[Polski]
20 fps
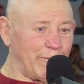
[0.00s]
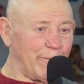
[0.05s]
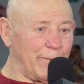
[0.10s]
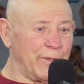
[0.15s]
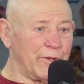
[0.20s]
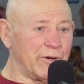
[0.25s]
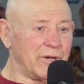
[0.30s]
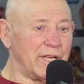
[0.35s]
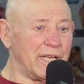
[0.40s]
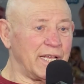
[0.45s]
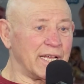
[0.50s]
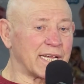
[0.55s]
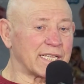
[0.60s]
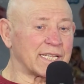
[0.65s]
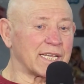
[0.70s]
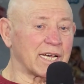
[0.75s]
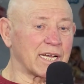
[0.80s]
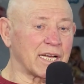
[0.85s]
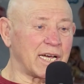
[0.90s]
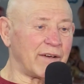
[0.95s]
No i ja
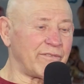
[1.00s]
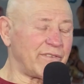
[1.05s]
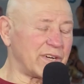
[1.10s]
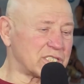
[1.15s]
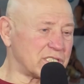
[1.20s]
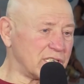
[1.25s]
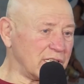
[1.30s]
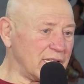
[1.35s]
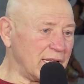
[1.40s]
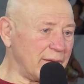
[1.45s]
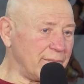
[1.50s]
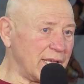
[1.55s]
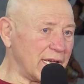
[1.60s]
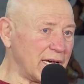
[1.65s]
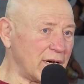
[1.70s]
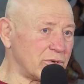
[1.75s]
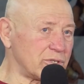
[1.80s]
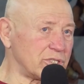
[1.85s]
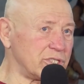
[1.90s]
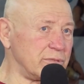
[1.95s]
tak, a ważyłem
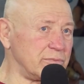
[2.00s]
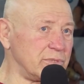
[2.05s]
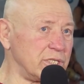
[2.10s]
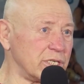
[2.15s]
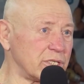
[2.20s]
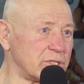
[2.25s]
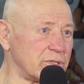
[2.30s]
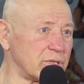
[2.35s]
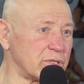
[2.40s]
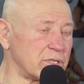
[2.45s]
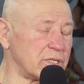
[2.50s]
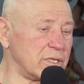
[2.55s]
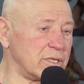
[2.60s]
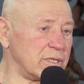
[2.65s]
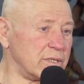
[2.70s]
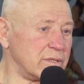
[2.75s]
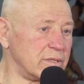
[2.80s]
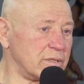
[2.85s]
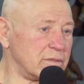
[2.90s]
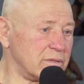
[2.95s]
ja 82-3
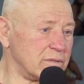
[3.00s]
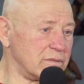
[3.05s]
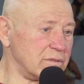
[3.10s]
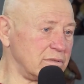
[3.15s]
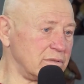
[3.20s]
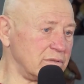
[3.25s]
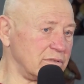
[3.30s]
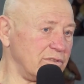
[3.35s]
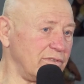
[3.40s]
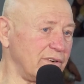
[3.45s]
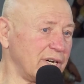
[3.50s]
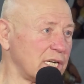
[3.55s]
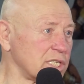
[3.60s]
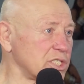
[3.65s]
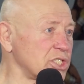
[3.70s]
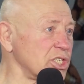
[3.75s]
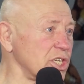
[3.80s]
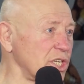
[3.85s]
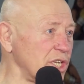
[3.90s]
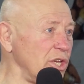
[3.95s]

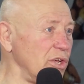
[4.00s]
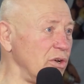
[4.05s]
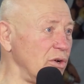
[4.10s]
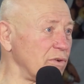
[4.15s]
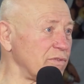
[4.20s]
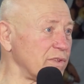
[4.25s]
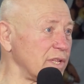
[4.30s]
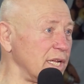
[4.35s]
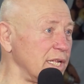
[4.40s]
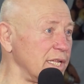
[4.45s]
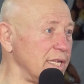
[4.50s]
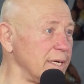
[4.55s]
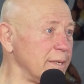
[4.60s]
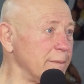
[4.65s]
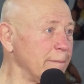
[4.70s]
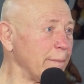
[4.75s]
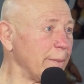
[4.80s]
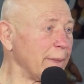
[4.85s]
kilo wtedy.